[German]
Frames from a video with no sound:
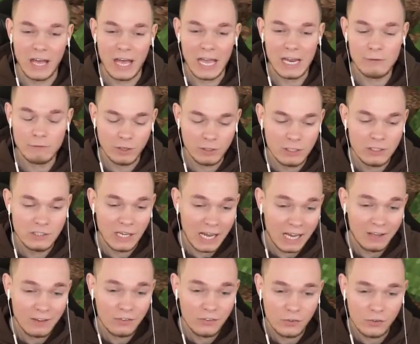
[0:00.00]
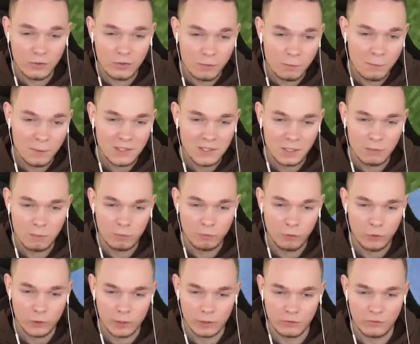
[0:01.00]
einfach nicht anzünden mit dem
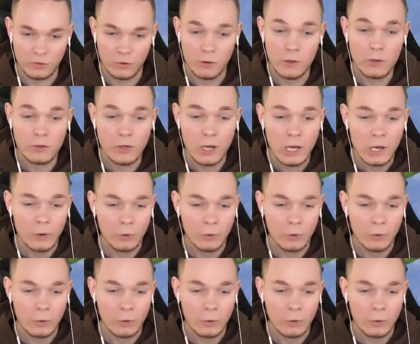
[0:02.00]
Feuerzeug.